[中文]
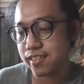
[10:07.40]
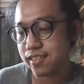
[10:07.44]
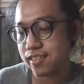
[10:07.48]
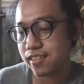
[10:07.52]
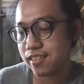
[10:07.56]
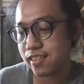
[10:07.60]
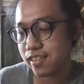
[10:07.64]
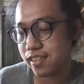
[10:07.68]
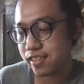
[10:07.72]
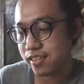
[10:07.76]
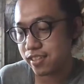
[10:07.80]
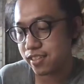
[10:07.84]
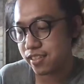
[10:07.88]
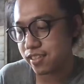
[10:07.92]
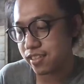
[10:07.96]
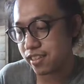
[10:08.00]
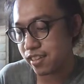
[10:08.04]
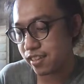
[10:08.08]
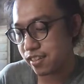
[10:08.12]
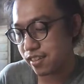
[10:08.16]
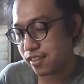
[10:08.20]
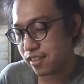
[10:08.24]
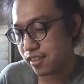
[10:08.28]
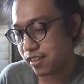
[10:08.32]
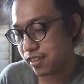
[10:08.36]
这是你自
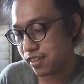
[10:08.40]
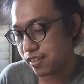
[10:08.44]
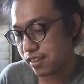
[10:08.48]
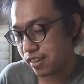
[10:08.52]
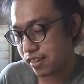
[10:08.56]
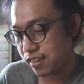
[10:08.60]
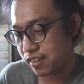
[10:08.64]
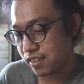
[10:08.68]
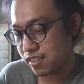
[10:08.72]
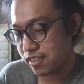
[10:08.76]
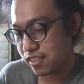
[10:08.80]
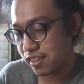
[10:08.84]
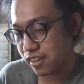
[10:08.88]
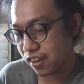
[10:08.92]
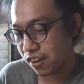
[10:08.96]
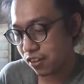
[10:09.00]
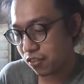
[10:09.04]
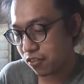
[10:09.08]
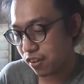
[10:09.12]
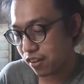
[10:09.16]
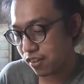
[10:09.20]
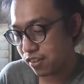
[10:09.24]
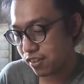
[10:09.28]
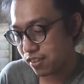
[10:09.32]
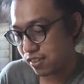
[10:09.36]
己的一个这样的
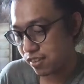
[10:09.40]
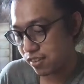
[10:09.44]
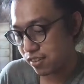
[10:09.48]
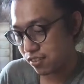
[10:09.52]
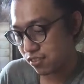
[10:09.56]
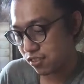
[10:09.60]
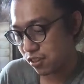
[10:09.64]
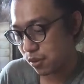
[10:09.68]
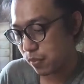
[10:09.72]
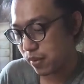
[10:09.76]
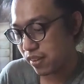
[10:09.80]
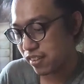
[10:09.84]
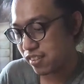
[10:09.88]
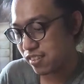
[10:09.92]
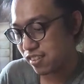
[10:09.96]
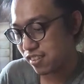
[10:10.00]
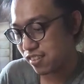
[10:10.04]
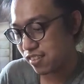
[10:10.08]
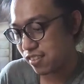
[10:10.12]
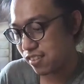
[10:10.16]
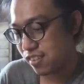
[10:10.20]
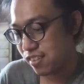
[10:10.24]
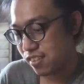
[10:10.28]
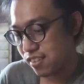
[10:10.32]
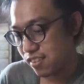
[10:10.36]
情况啊，所以变
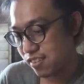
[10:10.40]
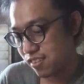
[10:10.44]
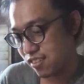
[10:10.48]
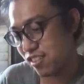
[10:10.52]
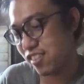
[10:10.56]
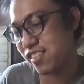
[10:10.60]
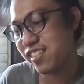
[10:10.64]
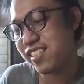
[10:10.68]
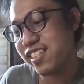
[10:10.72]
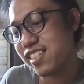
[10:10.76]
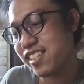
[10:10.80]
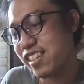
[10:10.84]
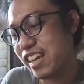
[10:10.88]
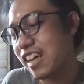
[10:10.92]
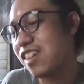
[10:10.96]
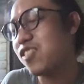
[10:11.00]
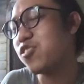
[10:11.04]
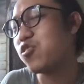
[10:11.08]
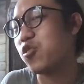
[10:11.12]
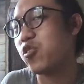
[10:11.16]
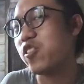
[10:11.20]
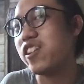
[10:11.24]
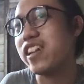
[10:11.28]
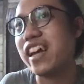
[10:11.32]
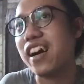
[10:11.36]
成这样，其实这样
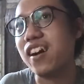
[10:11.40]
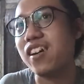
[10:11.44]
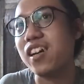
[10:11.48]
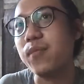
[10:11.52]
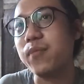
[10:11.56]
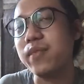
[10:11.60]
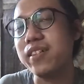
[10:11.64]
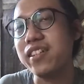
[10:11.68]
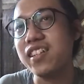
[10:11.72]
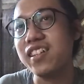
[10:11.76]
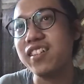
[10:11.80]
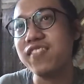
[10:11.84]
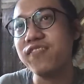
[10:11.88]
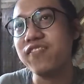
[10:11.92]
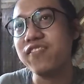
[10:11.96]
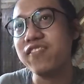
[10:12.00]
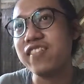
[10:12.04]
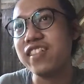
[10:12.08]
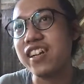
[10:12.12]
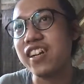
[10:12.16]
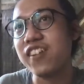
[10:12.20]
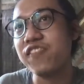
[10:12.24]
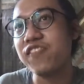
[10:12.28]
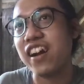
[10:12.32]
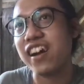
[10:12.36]
走远好，他们那
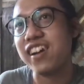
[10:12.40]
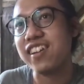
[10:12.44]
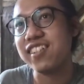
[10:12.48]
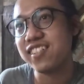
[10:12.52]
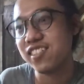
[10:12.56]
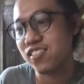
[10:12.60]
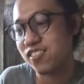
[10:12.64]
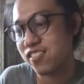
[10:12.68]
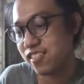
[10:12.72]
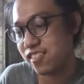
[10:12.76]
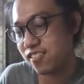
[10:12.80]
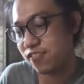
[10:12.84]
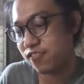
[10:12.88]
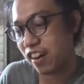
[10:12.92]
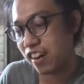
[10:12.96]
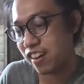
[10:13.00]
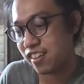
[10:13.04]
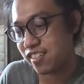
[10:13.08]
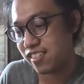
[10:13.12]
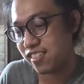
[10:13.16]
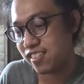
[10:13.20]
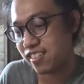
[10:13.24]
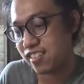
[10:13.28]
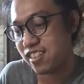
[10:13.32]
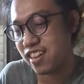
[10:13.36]
那个方式
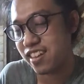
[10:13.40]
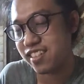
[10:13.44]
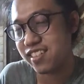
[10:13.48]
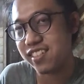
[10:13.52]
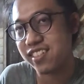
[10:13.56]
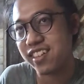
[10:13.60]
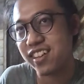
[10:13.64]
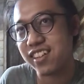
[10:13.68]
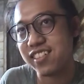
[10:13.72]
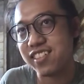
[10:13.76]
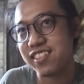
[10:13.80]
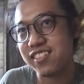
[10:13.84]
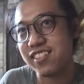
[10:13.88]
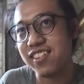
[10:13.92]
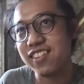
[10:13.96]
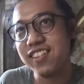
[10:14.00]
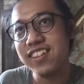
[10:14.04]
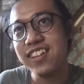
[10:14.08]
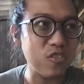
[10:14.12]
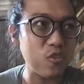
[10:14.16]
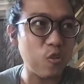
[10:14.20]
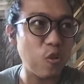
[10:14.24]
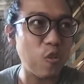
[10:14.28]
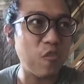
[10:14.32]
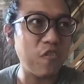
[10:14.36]
方式也是这样子，哦，
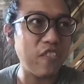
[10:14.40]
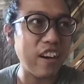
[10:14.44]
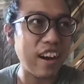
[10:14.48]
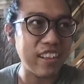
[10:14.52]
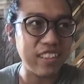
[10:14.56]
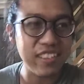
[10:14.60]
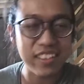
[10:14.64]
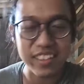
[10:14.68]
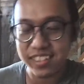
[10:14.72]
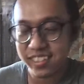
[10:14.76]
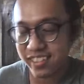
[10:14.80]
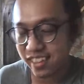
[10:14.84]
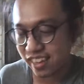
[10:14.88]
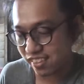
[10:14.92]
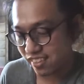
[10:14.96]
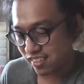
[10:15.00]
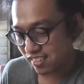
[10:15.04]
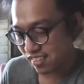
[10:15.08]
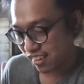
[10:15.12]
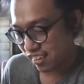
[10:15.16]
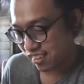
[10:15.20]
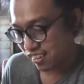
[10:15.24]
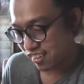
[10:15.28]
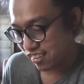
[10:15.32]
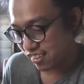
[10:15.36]
做法有点像
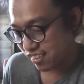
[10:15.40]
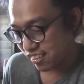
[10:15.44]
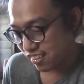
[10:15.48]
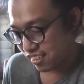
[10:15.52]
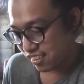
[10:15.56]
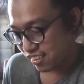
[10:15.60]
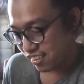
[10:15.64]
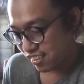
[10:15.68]
是那个